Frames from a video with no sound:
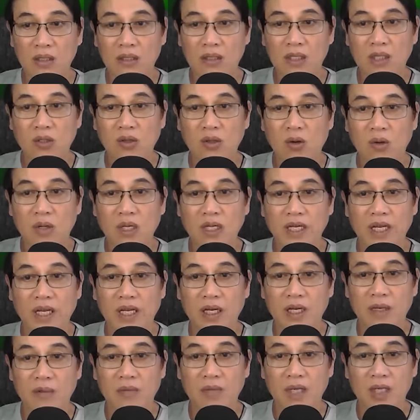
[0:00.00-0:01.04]
Chứ cô cứ
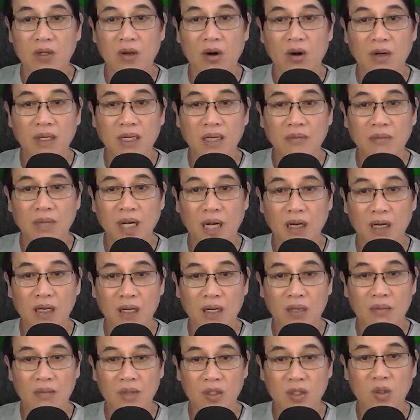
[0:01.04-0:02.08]
nghĩ mình ngon lắm hả?
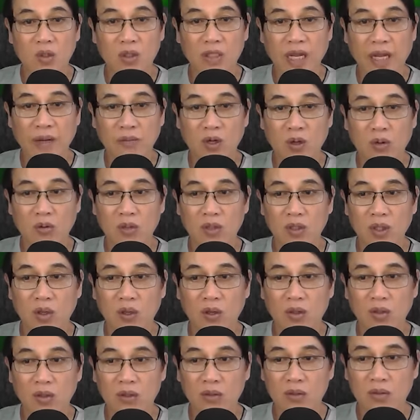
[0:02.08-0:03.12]
Mà tôi thèm đụng
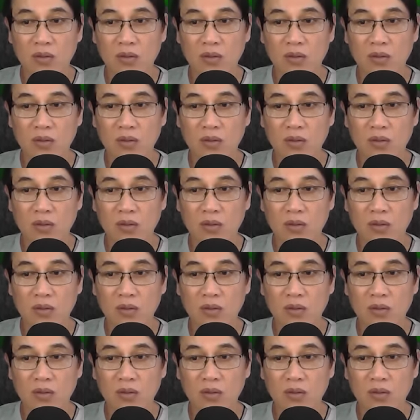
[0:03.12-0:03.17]
vô.